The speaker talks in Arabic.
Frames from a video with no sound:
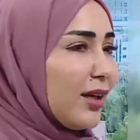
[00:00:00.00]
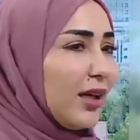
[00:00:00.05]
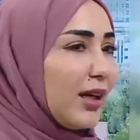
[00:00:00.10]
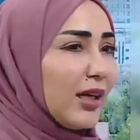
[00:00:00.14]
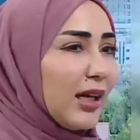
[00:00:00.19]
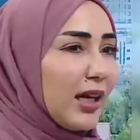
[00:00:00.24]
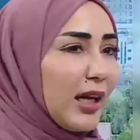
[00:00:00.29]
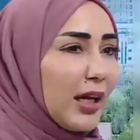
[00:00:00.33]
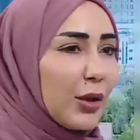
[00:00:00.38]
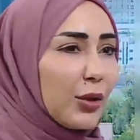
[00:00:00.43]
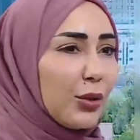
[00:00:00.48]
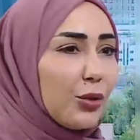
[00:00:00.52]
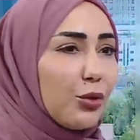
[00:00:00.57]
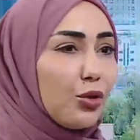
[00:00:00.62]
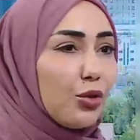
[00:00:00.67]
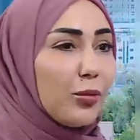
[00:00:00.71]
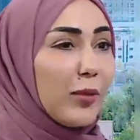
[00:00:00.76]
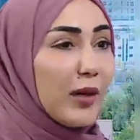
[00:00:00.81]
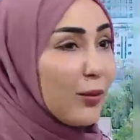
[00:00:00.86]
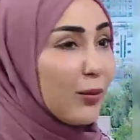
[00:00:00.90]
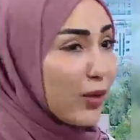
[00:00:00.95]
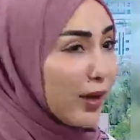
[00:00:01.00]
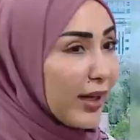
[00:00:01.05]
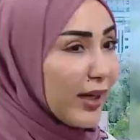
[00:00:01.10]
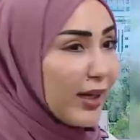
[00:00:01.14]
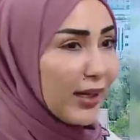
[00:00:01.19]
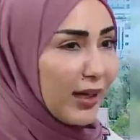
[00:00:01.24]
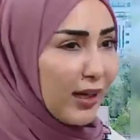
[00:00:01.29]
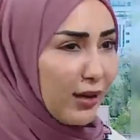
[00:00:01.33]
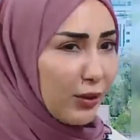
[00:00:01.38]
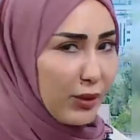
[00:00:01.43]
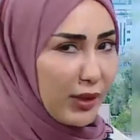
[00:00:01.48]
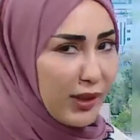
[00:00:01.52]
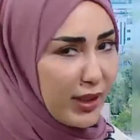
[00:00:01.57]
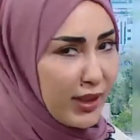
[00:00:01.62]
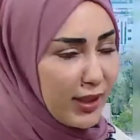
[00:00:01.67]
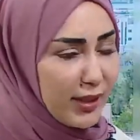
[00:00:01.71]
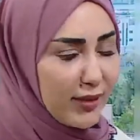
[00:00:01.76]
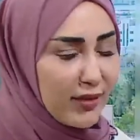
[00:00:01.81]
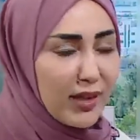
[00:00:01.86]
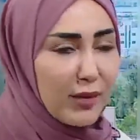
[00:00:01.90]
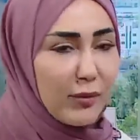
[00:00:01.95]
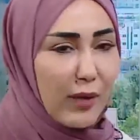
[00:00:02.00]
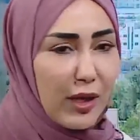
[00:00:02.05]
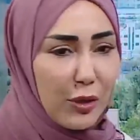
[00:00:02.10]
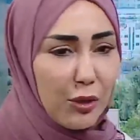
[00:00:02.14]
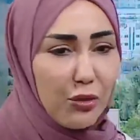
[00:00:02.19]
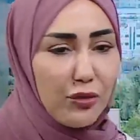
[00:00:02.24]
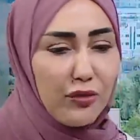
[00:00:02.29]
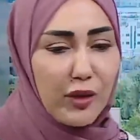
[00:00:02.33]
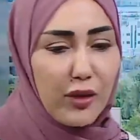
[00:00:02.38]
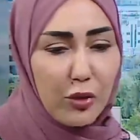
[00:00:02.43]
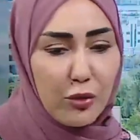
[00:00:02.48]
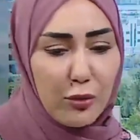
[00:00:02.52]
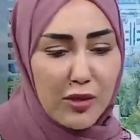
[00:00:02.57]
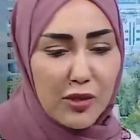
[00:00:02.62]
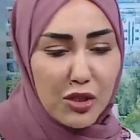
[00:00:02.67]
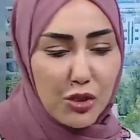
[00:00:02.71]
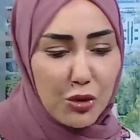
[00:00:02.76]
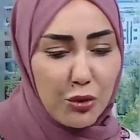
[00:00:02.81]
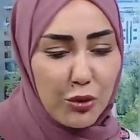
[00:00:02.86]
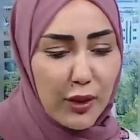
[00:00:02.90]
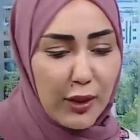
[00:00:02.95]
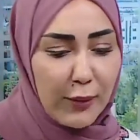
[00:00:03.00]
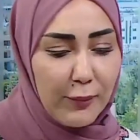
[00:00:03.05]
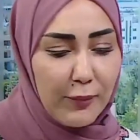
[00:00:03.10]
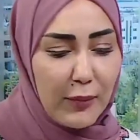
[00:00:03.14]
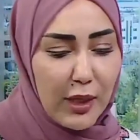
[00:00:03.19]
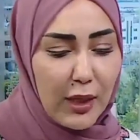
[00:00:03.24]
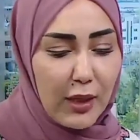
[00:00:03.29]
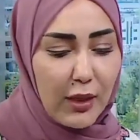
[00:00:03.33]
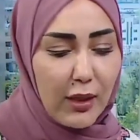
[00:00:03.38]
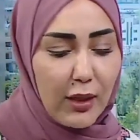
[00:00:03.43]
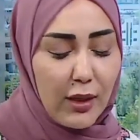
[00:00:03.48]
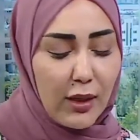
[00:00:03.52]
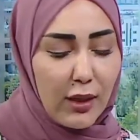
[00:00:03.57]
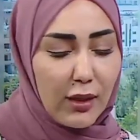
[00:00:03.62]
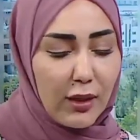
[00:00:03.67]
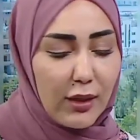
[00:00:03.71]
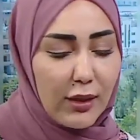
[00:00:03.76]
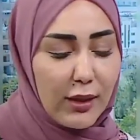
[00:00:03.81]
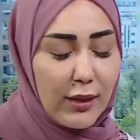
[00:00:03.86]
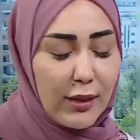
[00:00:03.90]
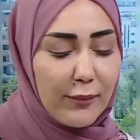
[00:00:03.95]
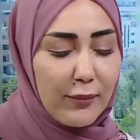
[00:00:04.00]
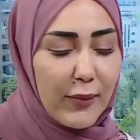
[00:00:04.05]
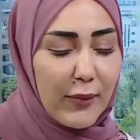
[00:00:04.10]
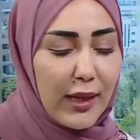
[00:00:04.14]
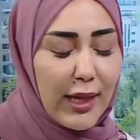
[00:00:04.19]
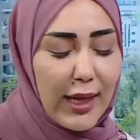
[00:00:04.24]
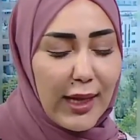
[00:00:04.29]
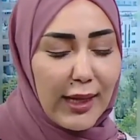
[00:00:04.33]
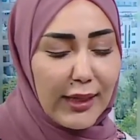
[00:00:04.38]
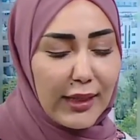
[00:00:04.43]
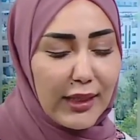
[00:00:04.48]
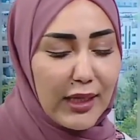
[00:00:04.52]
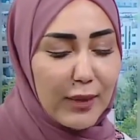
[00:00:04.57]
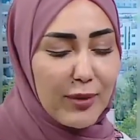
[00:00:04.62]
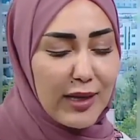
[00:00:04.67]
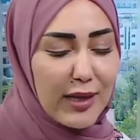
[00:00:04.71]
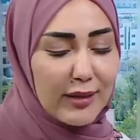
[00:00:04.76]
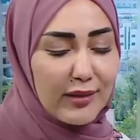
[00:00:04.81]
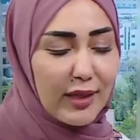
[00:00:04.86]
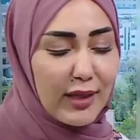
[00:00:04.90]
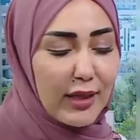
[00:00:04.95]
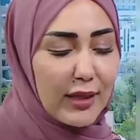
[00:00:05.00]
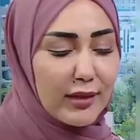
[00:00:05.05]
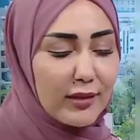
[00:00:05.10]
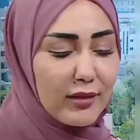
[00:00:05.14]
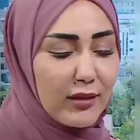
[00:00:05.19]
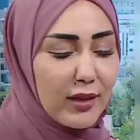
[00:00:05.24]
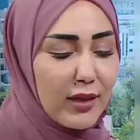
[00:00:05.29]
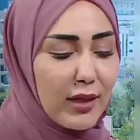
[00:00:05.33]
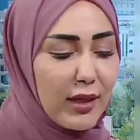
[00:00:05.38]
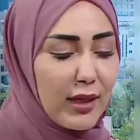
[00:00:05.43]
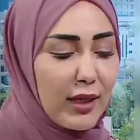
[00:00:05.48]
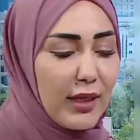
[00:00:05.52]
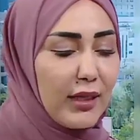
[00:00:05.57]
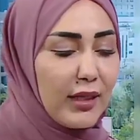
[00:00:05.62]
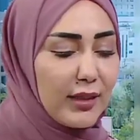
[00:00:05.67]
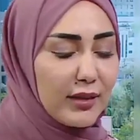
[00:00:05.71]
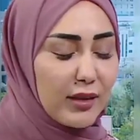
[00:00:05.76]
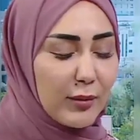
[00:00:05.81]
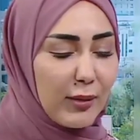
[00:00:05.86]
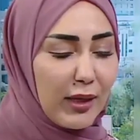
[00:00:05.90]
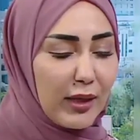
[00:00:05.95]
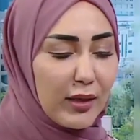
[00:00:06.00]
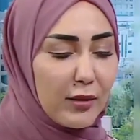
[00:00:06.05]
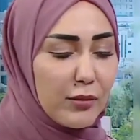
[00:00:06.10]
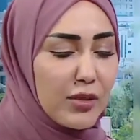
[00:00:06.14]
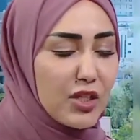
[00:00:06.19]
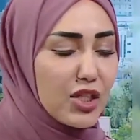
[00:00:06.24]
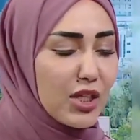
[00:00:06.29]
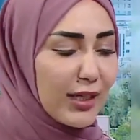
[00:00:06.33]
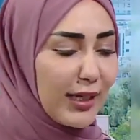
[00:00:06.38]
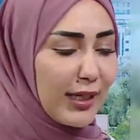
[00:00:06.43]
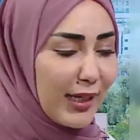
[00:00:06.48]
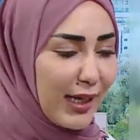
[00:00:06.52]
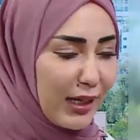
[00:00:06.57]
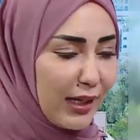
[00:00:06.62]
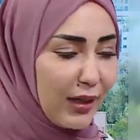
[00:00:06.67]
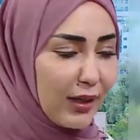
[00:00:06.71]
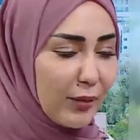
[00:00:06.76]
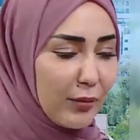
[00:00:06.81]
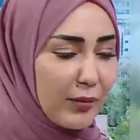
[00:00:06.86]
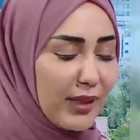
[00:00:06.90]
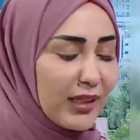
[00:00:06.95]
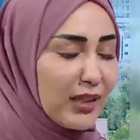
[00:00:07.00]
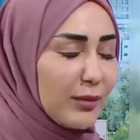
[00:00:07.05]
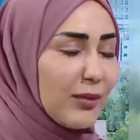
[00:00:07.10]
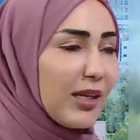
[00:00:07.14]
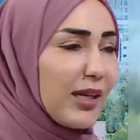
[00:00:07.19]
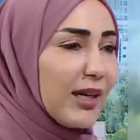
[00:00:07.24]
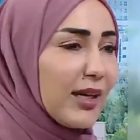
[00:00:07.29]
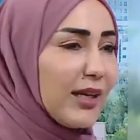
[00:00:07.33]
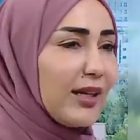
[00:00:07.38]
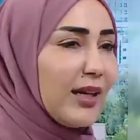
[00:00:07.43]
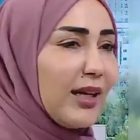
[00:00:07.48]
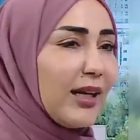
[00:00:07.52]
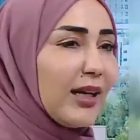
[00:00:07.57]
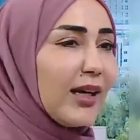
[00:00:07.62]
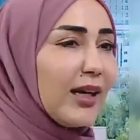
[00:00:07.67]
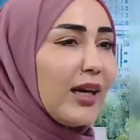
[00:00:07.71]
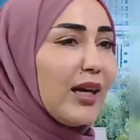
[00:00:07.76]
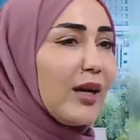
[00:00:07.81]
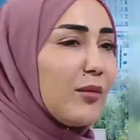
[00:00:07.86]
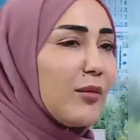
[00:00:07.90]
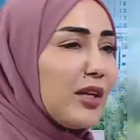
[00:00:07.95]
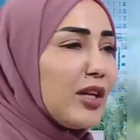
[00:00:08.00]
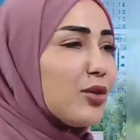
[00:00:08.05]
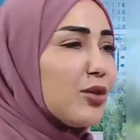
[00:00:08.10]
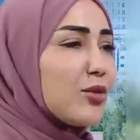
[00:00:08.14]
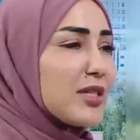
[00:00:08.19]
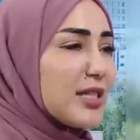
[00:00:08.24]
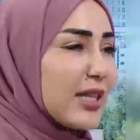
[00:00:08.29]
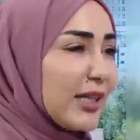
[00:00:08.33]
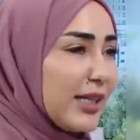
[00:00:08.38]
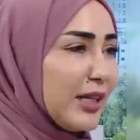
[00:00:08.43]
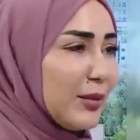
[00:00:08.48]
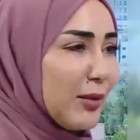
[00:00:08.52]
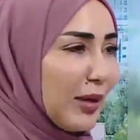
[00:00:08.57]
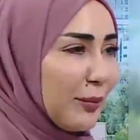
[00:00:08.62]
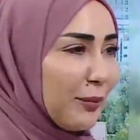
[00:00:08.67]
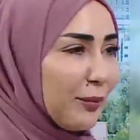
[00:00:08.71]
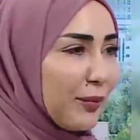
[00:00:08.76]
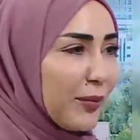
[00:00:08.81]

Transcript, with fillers: الخروب المورينجا واللي هي كثير معروفه ومشهوره آه، هاي النباتات احنا طبعا بشكل عام نعتبرها انها امنه وسليمه